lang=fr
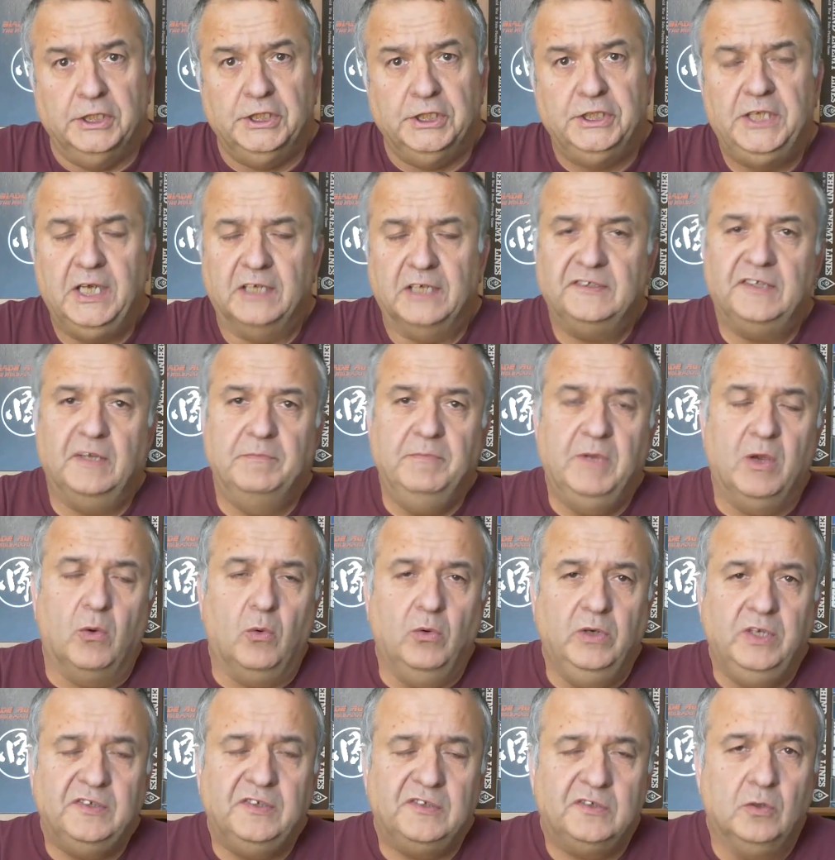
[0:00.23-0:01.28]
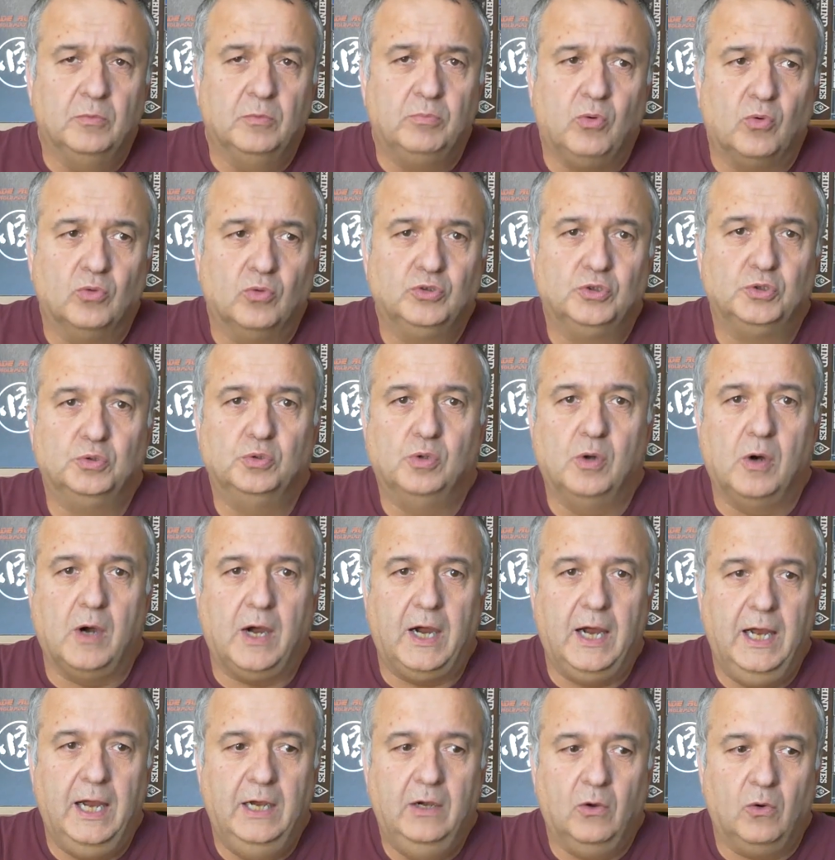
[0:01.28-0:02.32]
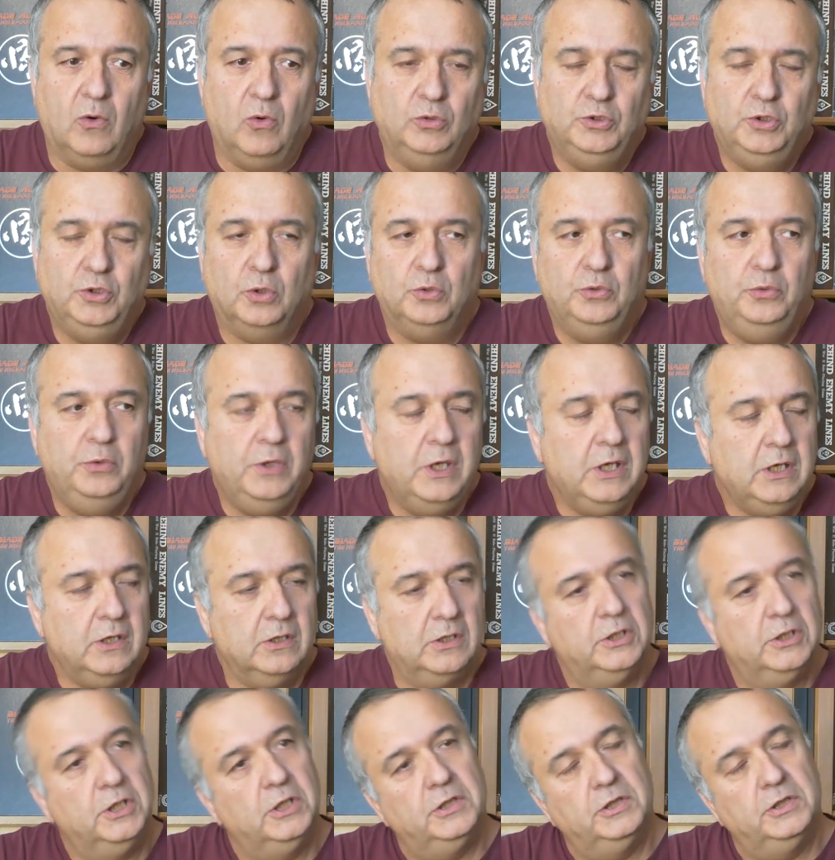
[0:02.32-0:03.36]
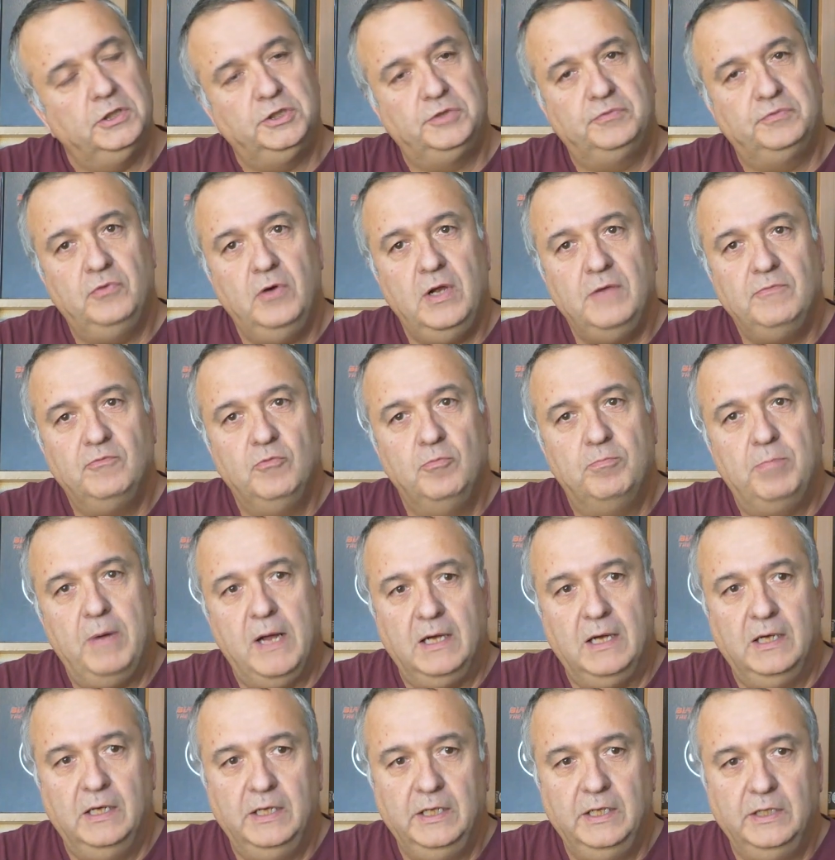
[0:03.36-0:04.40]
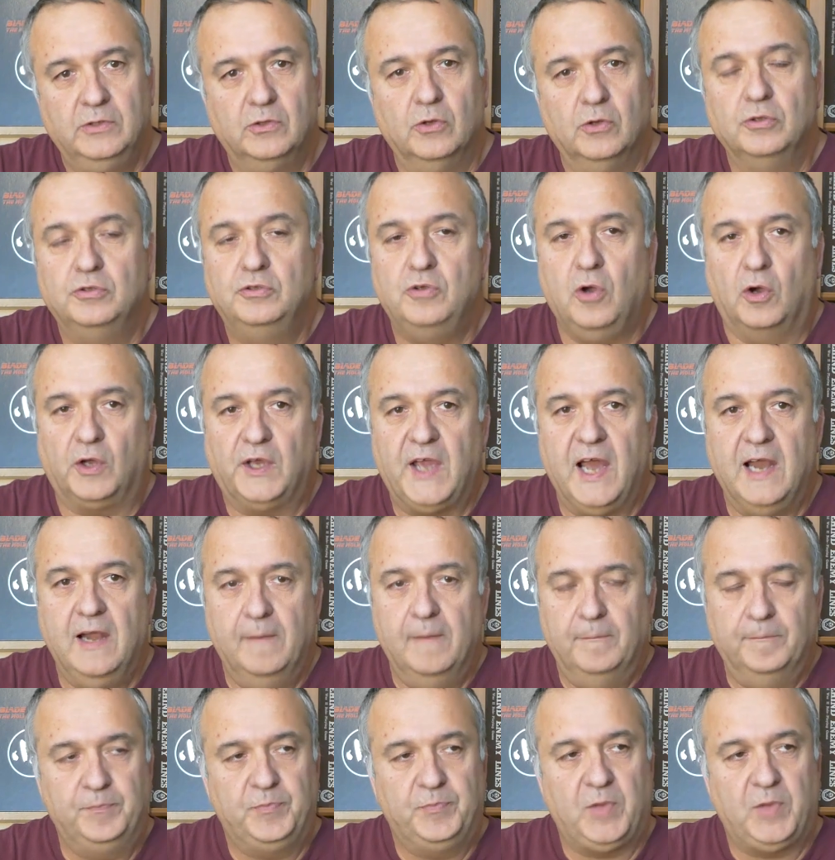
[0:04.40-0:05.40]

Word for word: Chers amis rôlistes, bonjour. Alors aujourd'hui, euh, je voulais vous parler de Torgal.